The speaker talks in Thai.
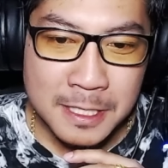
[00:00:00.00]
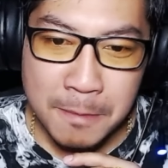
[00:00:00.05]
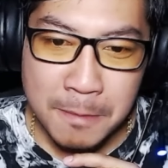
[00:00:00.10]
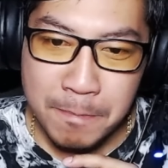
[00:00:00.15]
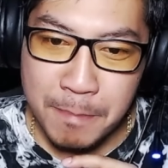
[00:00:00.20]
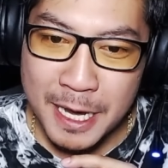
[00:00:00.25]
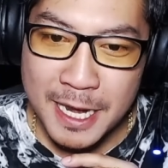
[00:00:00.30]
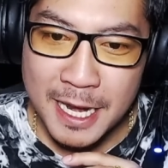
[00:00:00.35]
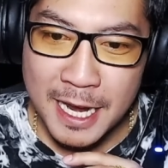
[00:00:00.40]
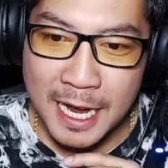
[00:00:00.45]
จะ
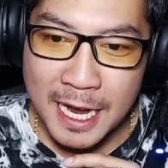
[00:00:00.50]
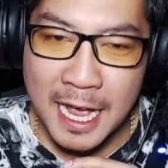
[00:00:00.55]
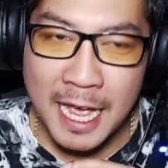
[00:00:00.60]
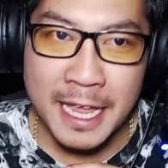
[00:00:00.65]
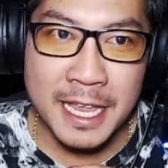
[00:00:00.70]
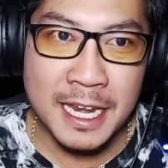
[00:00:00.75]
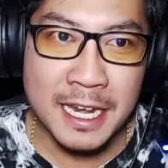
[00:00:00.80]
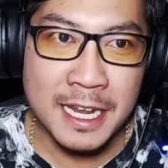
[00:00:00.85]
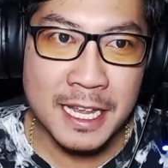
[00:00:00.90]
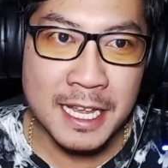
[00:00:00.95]
เป็นยังไง
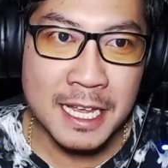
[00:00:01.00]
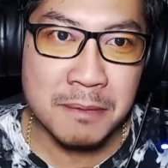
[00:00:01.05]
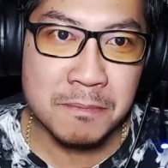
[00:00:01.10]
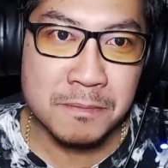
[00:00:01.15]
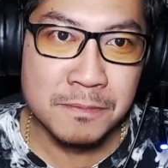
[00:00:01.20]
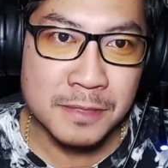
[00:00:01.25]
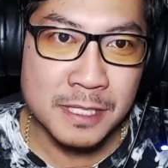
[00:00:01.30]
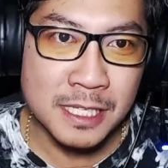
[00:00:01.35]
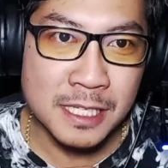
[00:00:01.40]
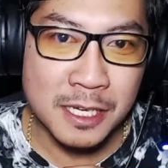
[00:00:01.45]
นะครับ
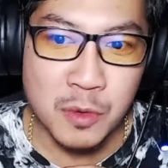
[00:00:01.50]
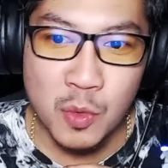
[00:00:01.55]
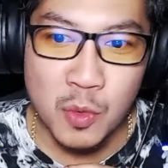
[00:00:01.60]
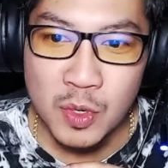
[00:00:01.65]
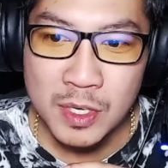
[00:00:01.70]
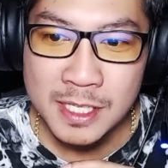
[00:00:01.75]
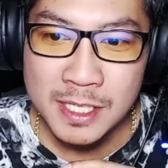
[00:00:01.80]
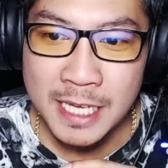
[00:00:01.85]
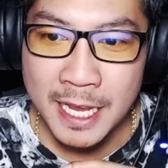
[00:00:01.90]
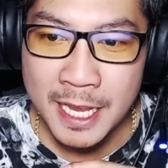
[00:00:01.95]
สึกคูณ
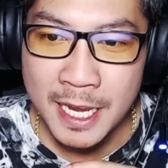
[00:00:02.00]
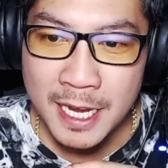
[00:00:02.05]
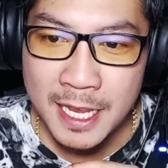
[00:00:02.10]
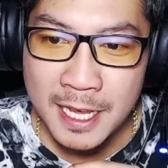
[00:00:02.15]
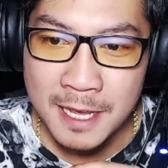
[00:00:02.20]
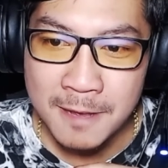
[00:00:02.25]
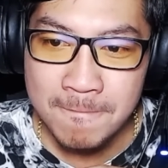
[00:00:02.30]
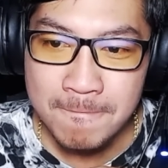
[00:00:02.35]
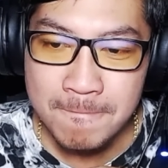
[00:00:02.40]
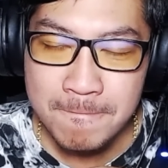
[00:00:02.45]
ใสเนี่
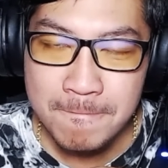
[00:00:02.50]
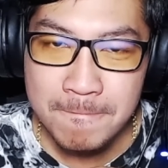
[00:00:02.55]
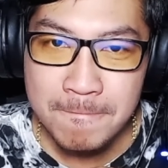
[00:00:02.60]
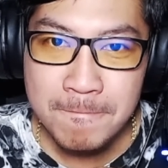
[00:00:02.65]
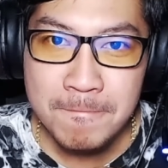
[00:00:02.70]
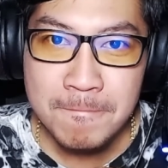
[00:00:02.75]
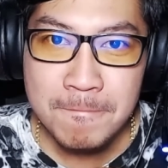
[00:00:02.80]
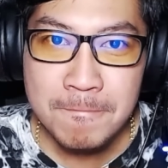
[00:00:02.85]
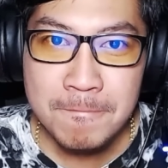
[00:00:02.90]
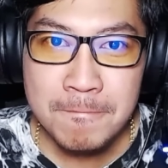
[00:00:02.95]
ย
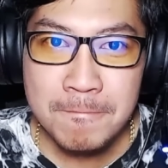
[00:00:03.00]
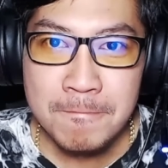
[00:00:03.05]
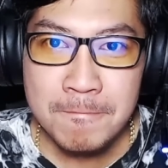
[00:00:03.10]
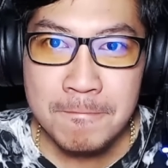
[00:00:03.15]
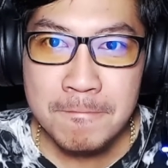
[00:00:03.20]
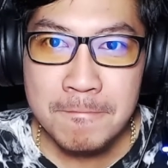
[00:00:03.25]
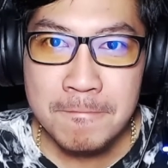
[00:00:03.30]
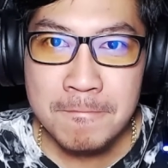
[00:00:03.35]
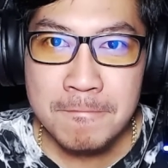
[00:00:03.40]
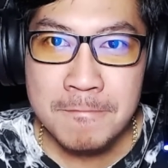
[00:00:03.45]

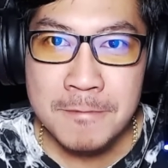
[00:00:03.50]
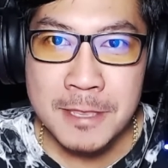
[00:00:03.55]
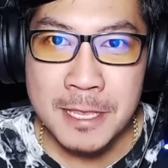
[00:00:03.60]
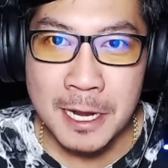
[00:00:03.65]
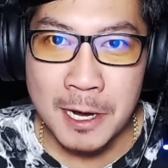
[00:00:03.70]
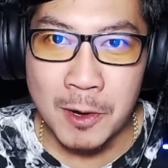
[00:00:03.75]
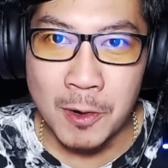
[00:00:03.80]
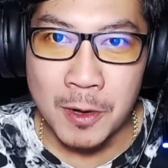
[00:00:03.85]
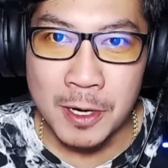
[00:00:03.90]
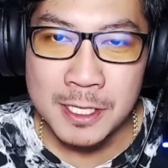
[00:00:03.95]
จะ
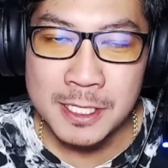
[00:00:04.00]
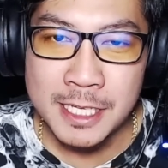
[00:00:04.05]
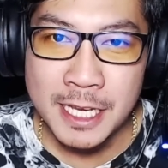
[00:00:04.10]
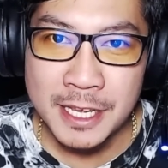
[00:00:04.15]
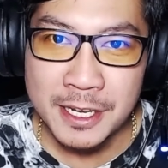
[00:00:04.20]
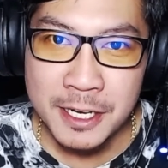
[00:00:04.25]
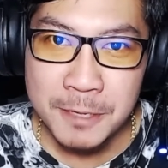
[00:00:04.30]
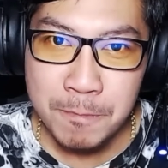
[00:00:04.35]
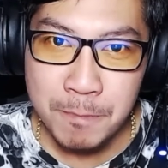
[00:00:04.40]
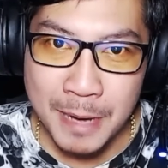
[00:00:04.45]
หลอนจริง
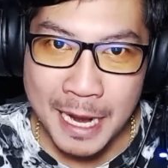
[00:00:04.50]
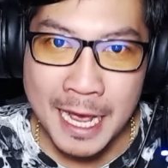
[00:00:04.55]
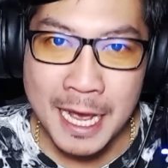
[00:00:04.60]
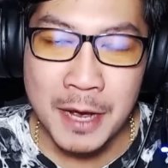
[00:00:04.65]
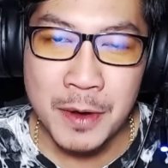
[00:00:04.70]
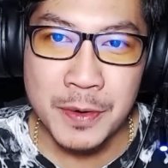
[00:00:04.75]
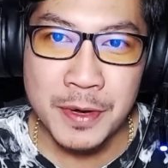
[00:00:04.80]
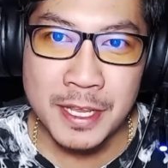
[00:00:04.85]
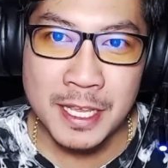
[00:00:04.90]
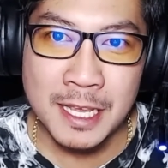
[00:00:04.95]
หรือเปล่า
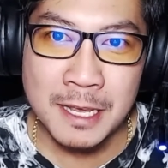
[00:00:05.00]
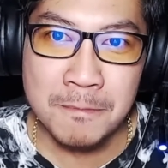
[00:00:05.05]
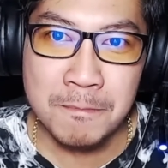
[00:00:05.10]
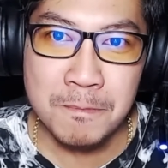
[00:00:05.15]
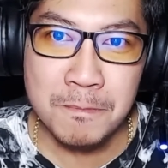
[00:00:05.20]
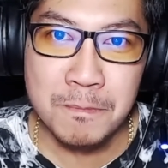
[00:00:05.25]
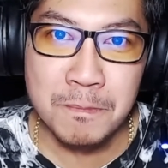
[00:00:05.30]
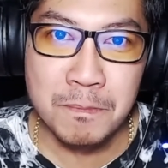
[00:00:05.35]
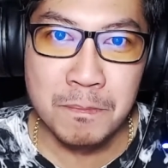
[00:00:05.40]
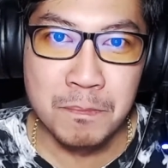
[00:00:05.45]
นะครับ
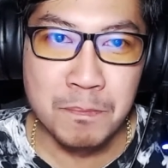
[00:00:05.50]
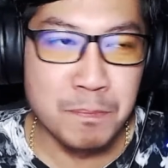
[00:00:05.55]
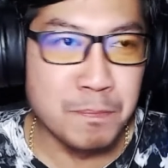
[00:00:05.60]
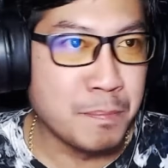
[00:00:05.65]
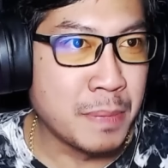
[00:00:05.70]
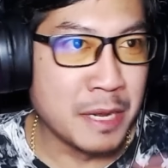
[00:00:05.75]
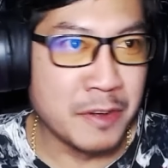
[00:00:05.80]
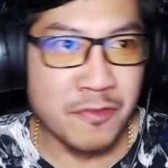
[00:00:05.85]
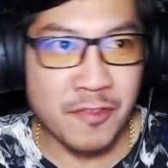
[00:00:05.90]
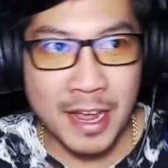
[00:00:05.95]

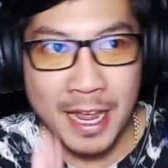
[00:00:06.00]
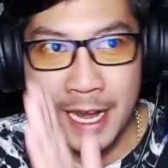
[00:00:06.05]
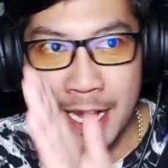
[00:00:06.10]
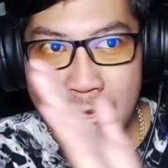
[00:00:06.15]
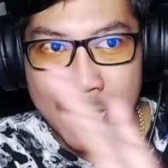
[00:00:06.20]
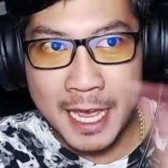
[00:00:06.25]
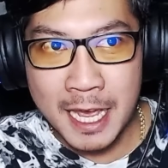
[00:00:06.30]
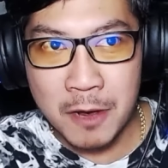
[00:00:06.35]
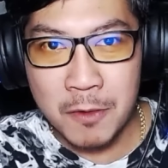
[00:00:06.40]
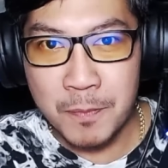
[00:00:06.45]
ปิดไฟ
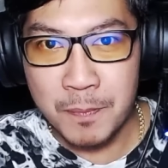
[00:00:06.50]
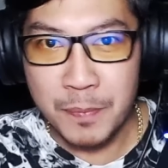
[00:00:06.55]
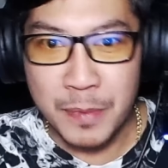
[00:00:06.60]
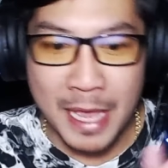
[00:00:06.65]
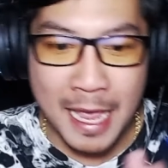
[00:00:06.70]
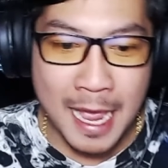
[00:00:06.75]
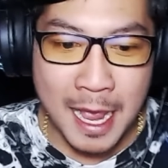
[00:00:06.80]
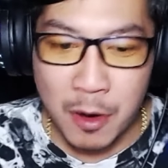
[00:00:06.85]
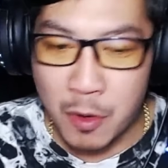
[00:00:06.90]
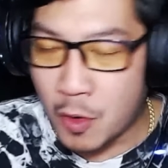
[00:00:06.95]
แล้ว
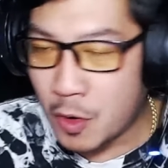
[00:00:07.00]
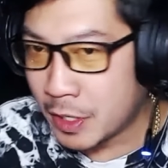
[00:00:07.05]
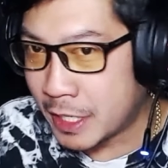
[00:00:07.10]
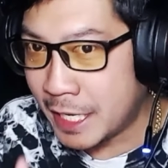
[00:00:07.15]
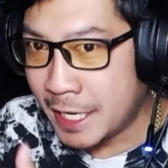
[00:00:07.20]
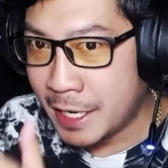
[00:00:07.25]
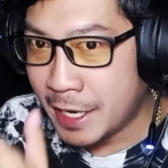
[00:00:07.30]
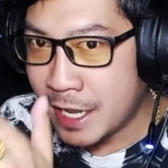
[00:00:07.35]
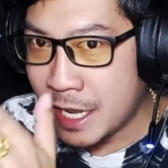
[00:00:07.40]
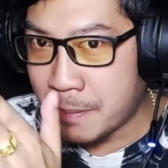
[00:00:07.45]
หาของกิ
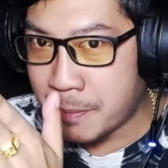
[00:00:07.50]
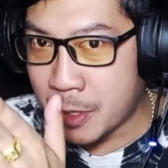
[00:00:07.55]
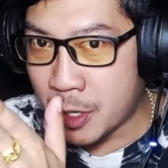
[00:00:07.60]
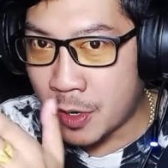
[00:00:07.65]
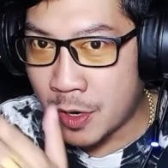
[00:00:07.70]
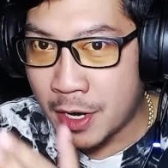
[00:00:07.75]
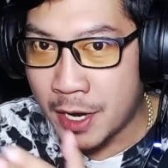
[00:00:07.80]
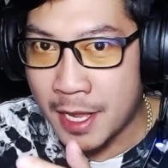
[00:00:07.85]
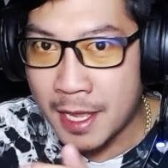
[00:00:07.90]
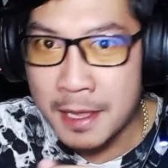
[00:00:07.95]
นเรียบ
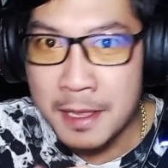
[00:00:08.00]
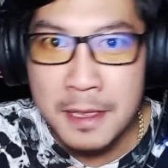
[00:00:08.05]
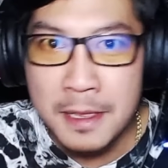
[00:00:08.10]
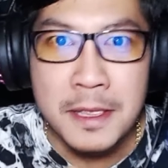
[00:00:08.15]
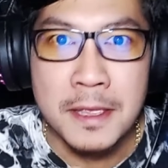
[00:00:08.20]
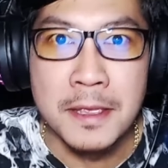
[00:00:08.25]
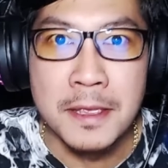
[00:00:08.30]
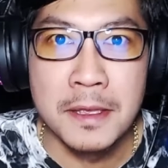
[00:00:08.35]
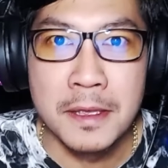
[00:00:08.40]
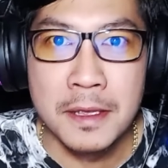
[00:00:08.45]
ร้อย
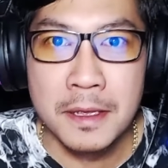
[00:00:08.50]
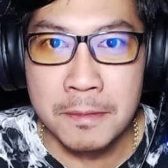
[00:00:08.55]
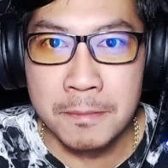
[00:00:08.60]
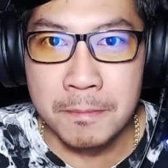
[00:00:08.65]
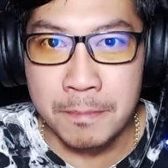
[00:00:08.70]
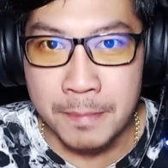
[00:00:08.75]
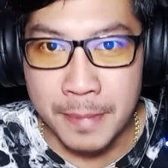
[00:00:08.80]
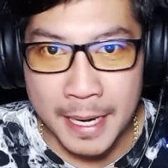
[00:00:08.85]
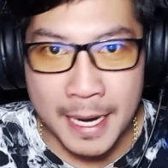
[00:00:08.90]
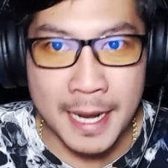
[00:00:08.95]

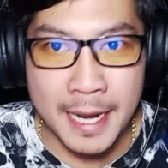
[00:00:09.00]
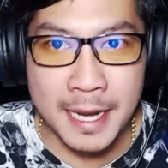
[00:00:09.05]
ไป